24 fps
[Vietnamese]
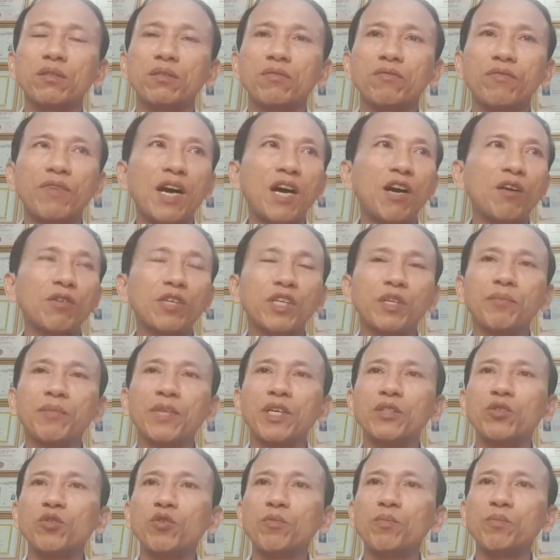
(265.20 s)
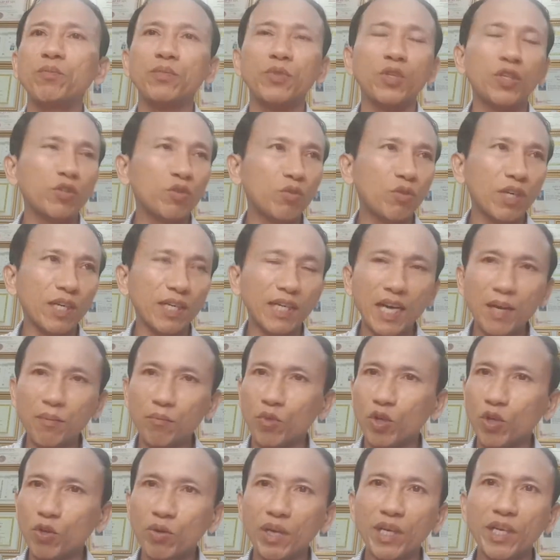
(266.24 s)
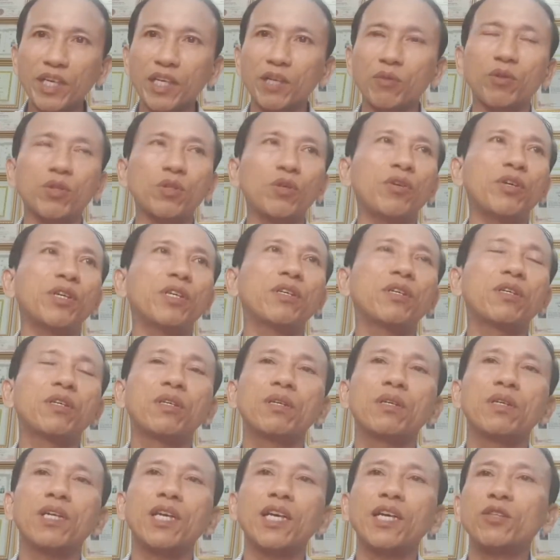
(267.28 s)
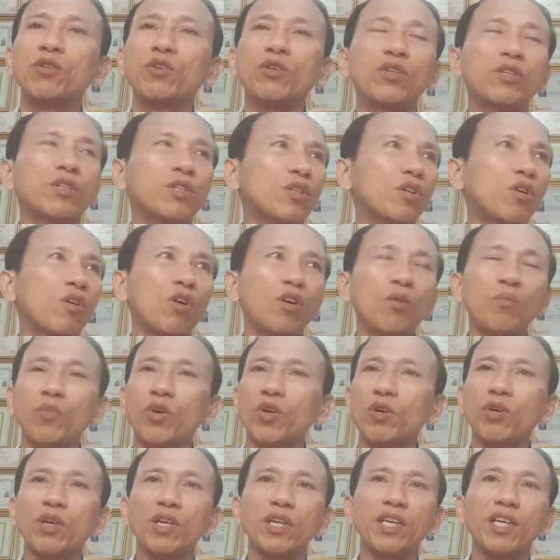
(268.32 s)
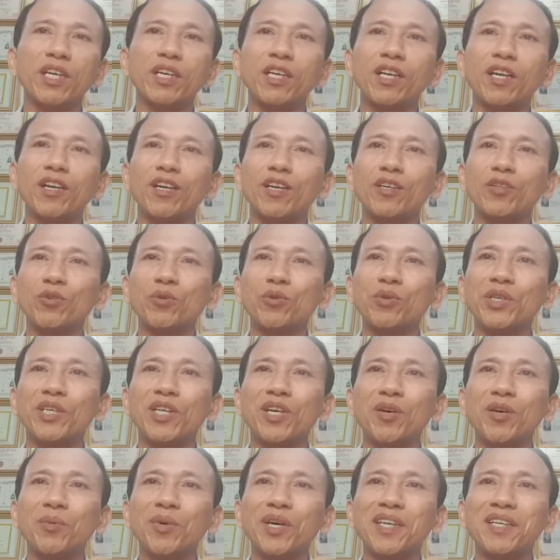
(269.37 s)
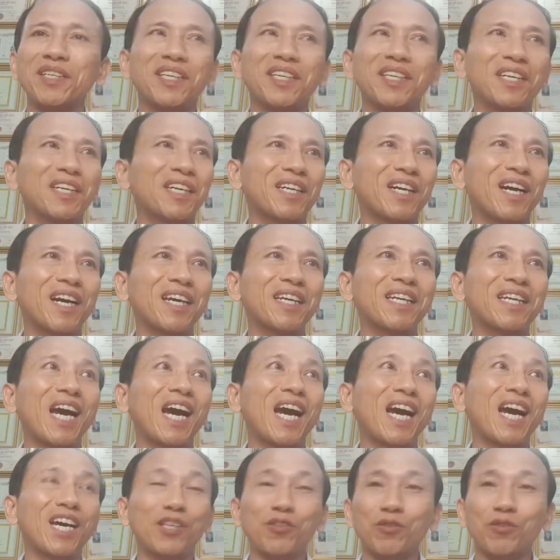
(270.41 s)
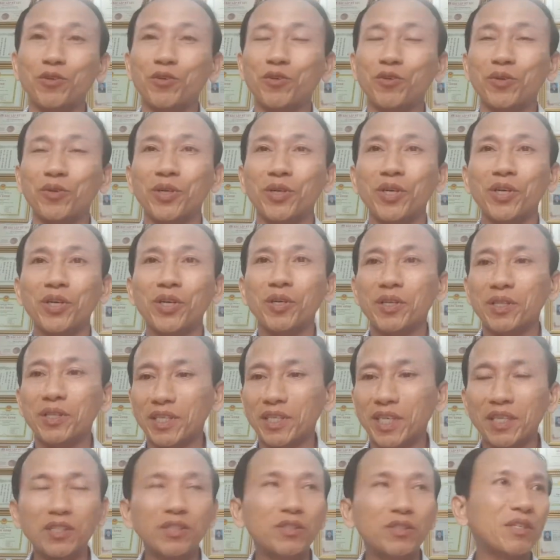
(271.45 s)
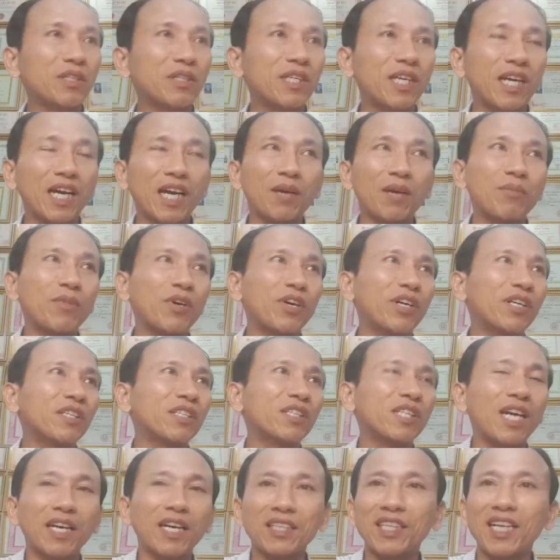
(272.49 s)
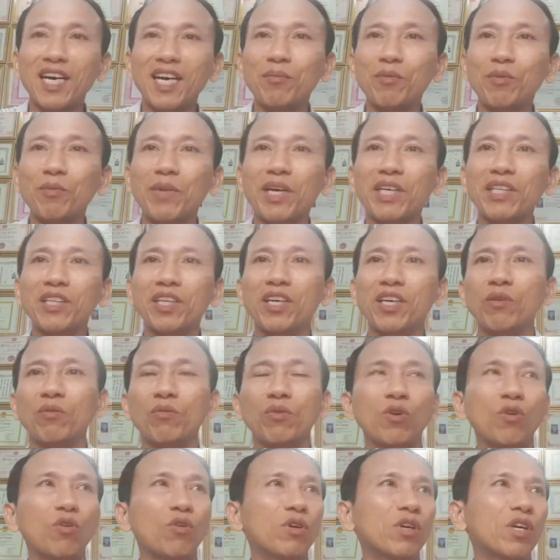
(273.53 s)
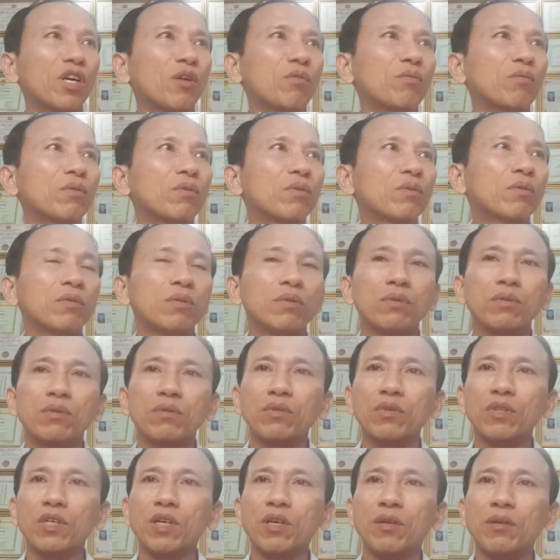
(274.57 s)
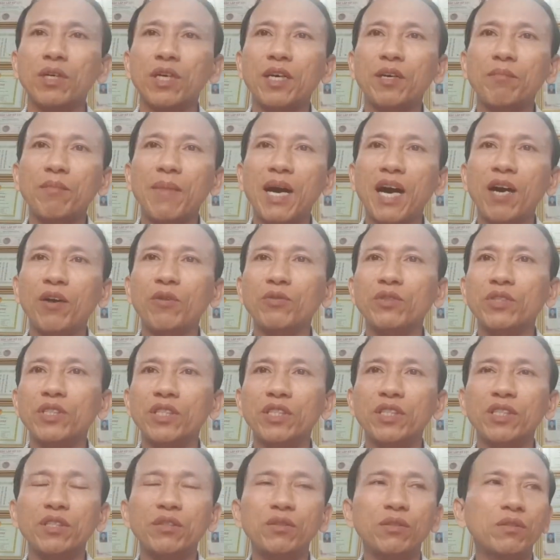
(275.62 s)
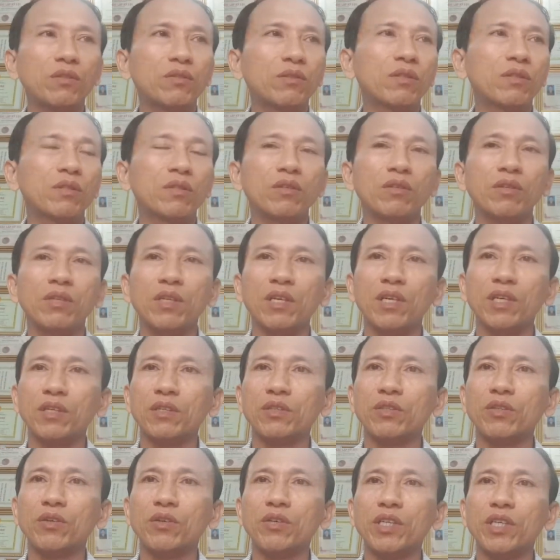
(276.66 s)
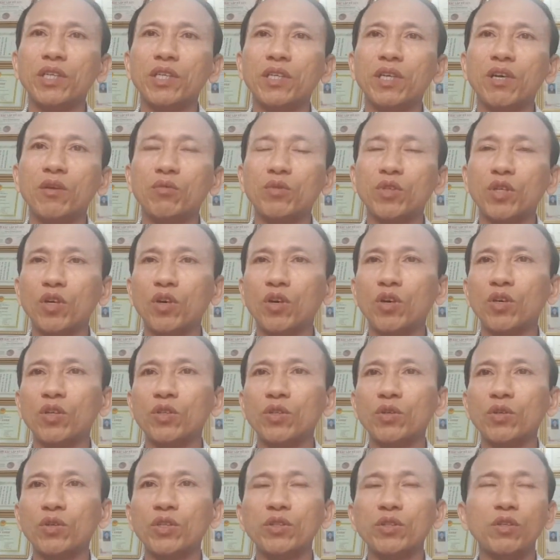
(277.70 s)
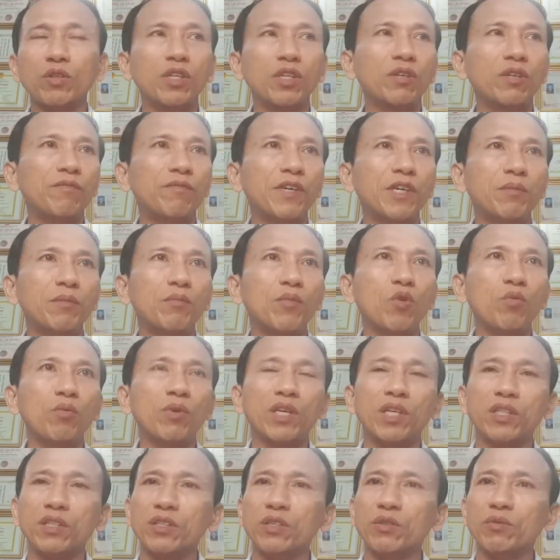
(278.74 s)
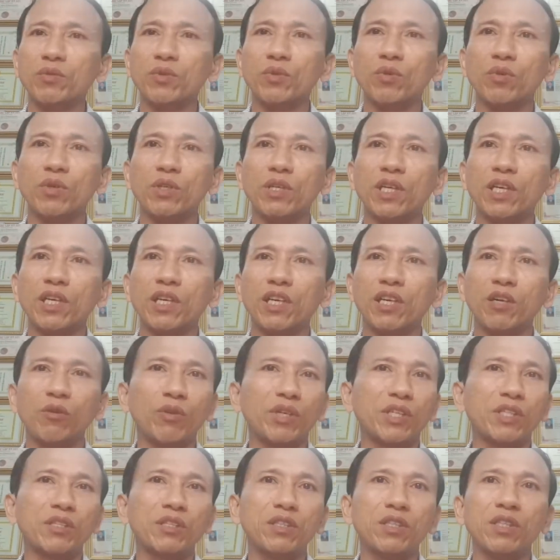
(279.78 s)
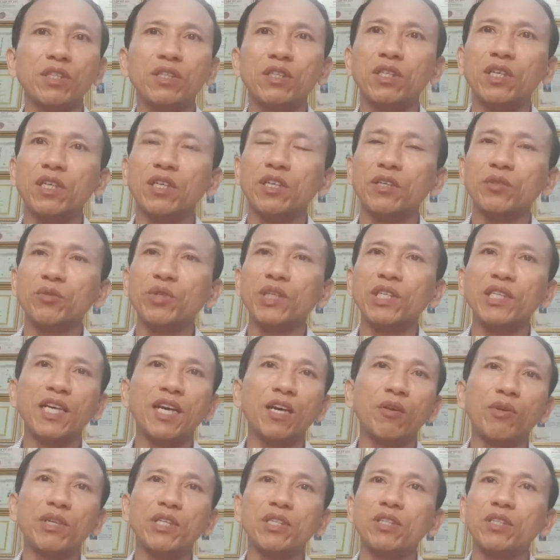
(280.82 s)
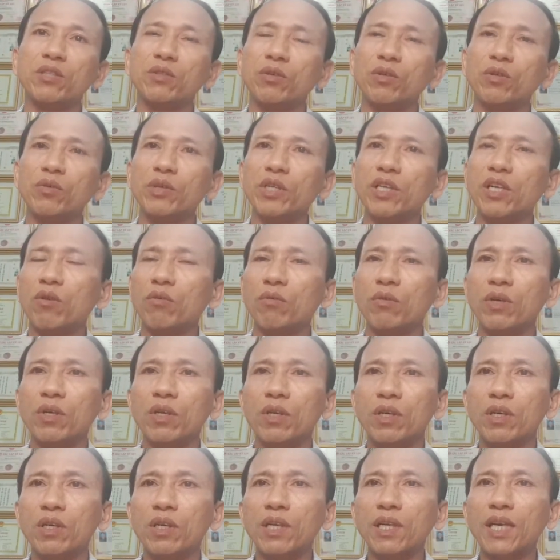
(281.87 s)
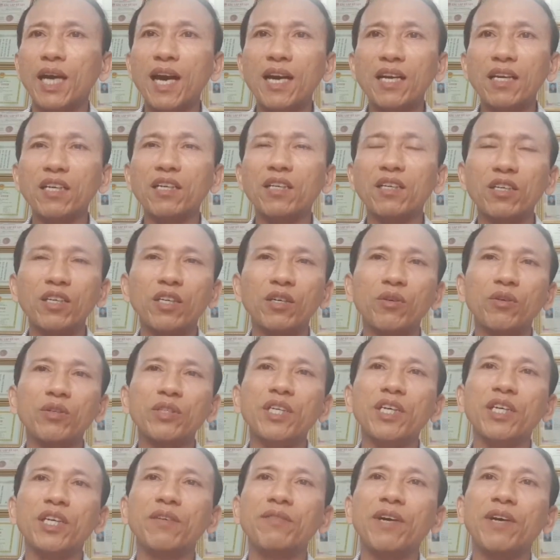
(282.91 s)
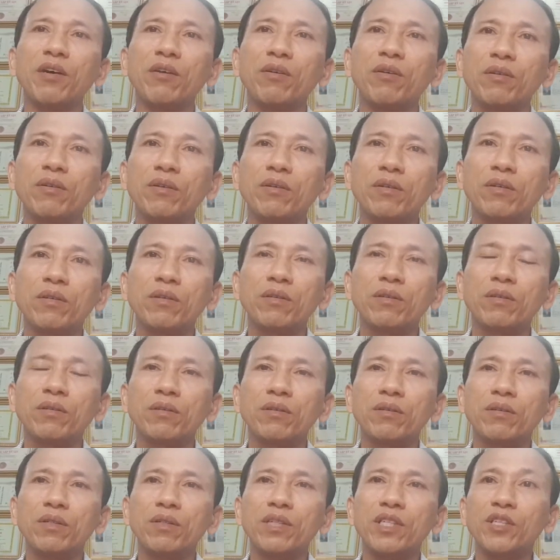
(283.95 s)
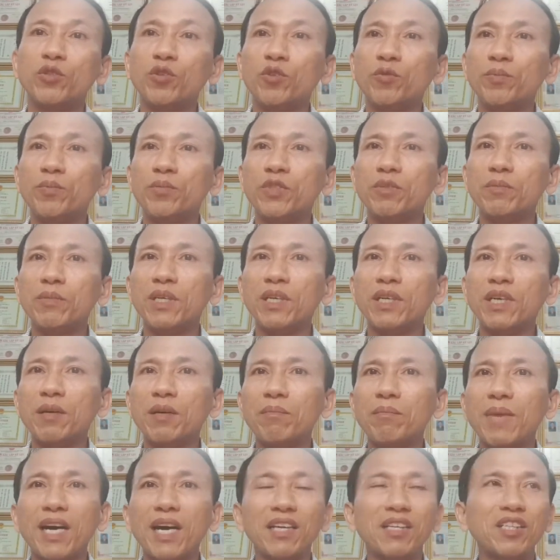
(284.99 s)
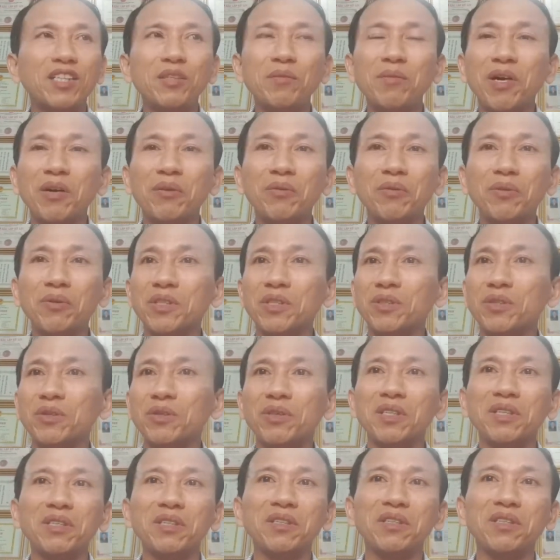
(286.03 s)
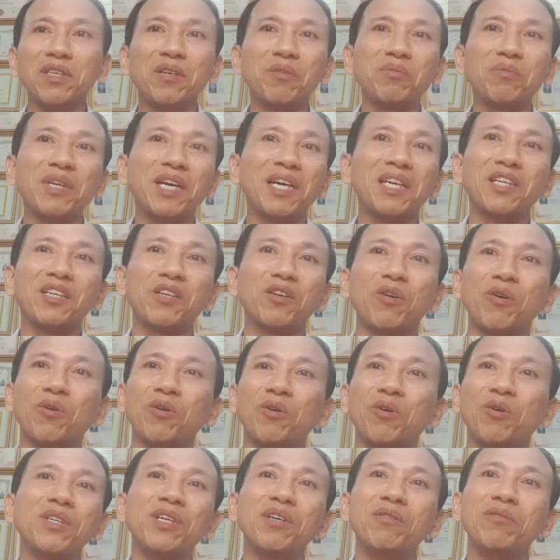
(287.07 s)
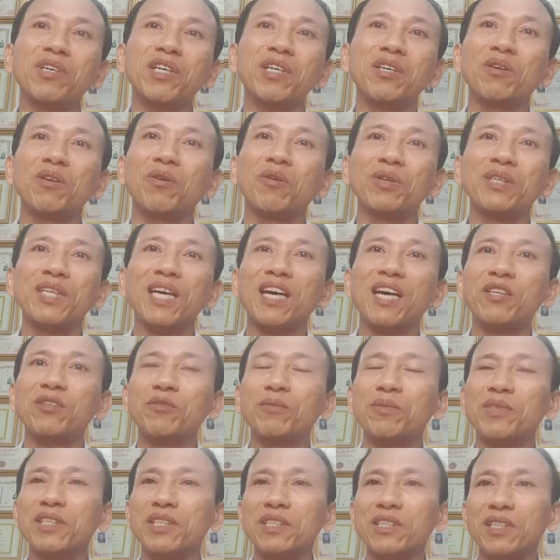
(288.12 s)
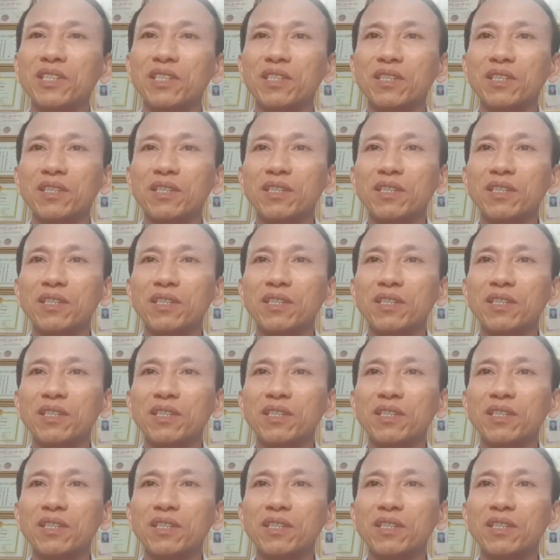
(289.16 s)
vào để mà giúp nói chung là các mối quan hệ của tôi là tôi có mối quan hệ nào là tôi huy động hết kể cả anh Hà tôi còn nhắn cho anh Hà bảo anh sáng tác một bài thơ ủng hộ ông Lộc rồi là đấy báo chí rồi là cho đến học trò tôi cho đến Facebook hay YouTube hay là luật sư hay là chuyên gia luật thì tôi huy động các lực lượng có thể vào để giúp nhưng mà các bạn cứ bảo ui tôi ông này nổ thôi ông này nổ chả giúp được cái gì